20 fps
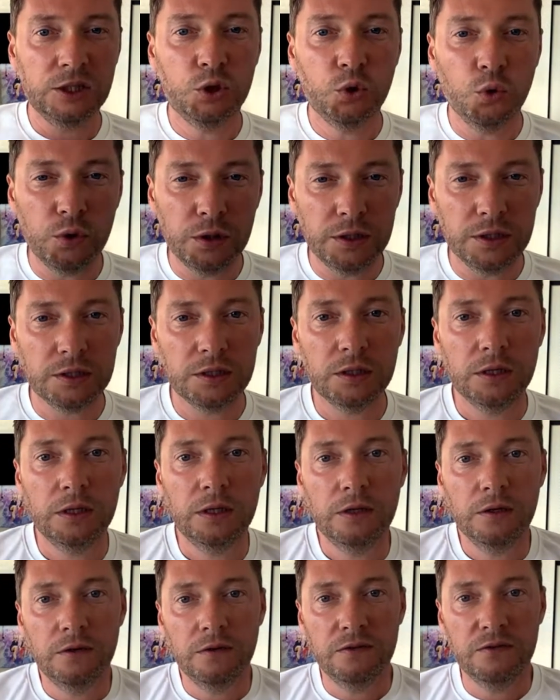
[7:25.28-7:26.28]
То есть
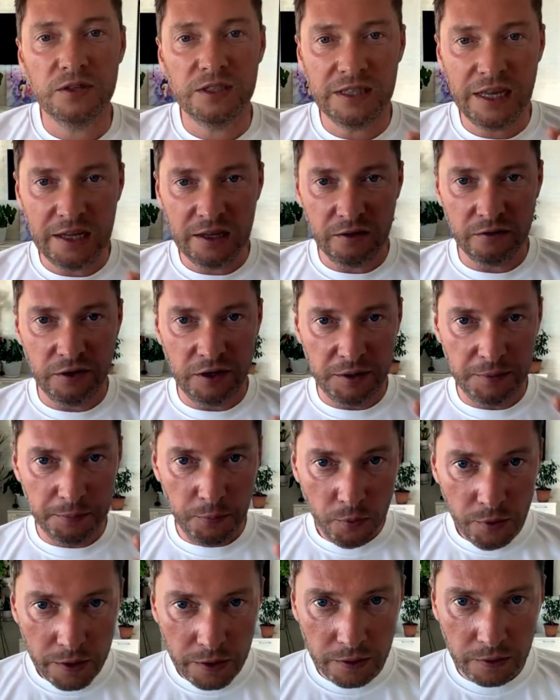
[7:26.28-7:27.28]
в знании знаниевой
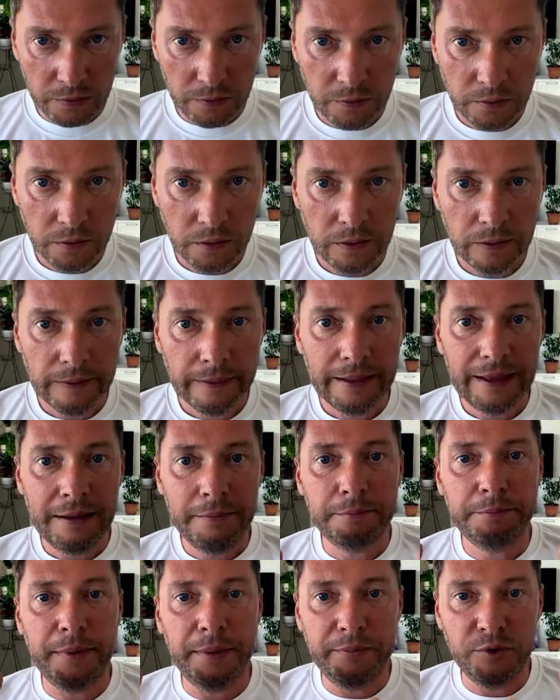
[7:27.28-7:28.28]
эпохе
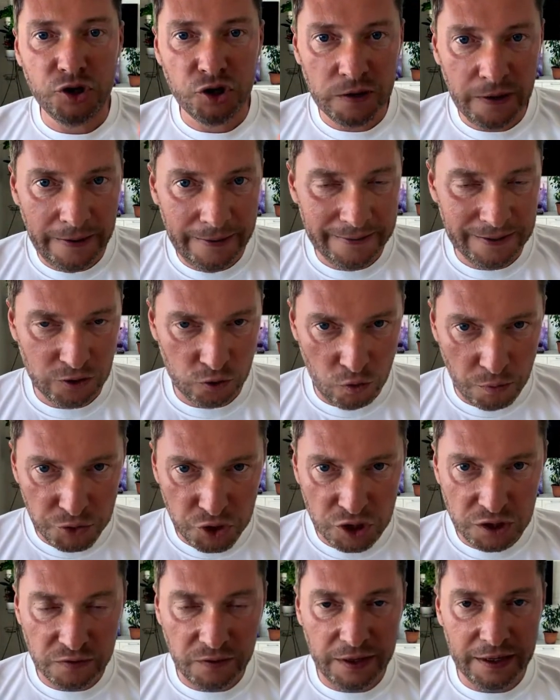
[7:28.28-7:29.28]
побеждает
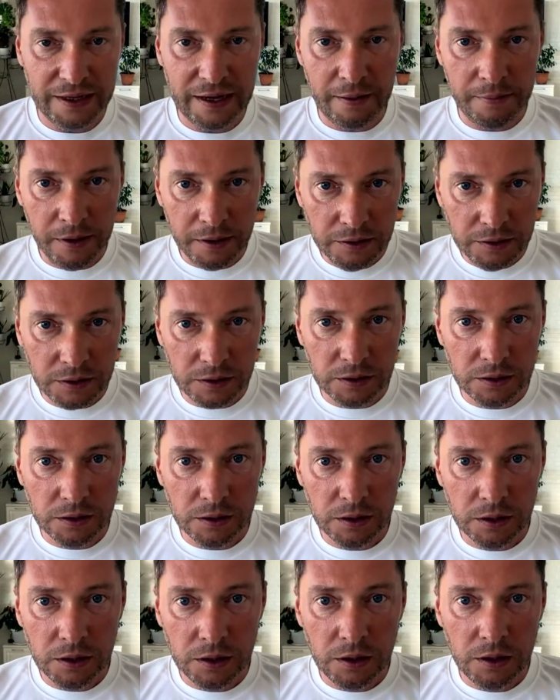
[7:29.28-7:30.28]
сообщество и команды
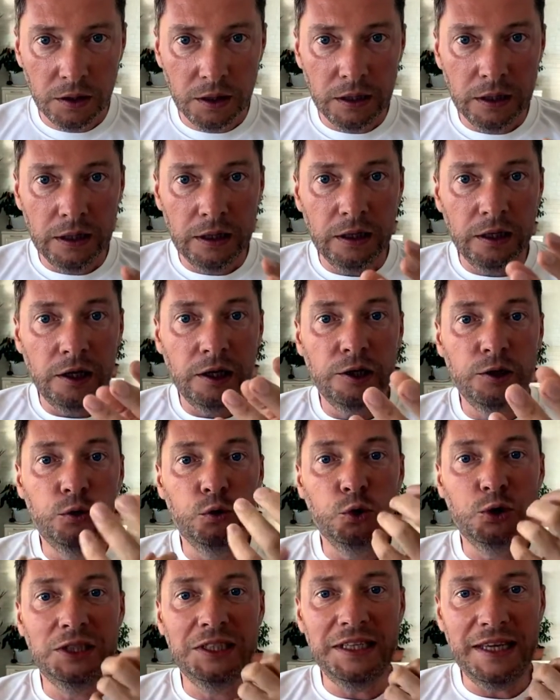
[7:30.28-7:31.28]

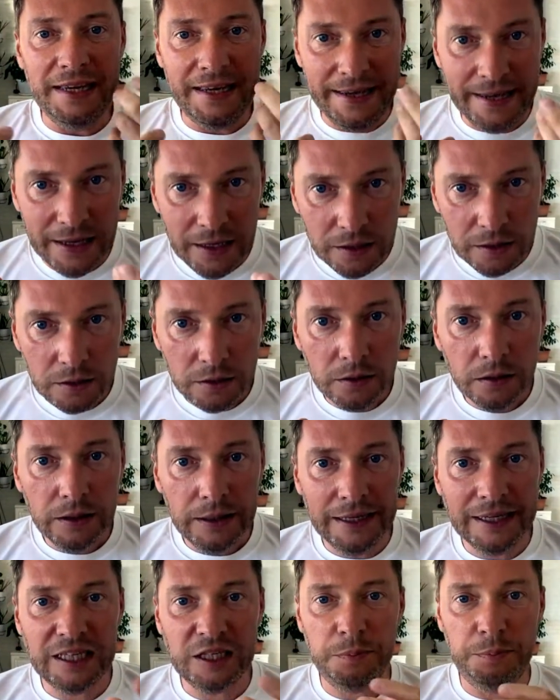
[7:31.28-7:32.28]
людей,
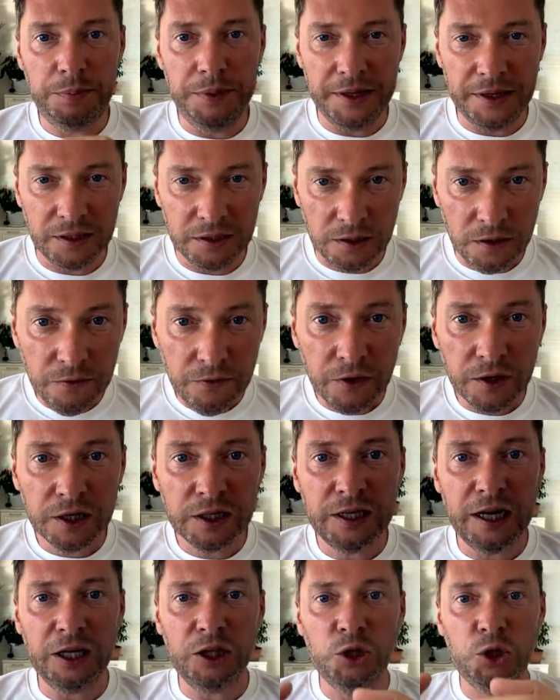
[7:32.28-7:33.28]
экспертов,
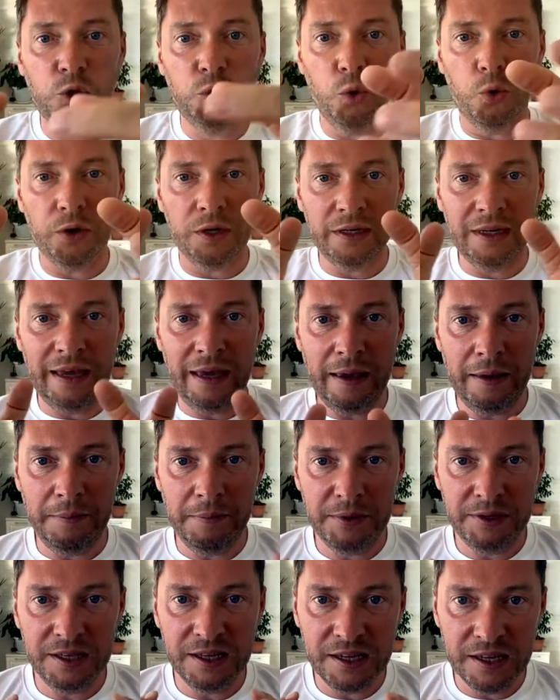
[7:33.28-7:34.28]
которые
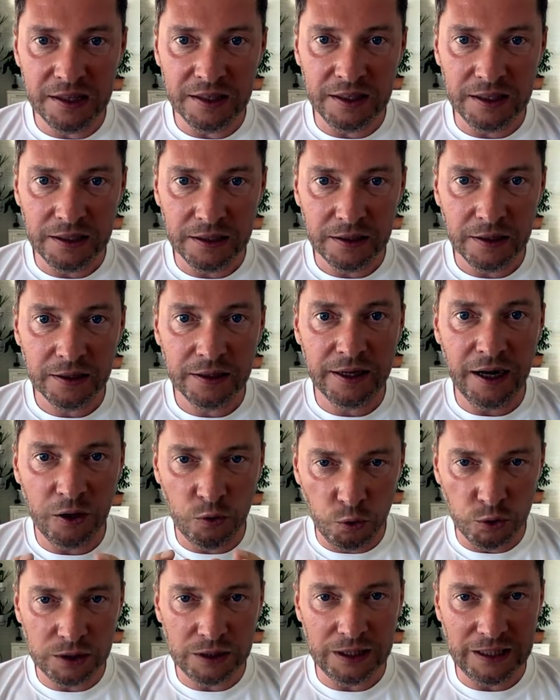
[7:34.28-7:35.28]
объединены
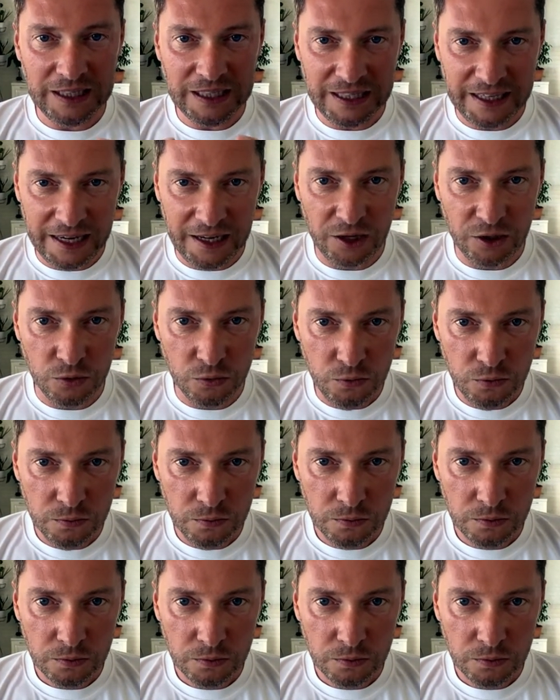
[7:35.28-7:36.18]
какой-то целью,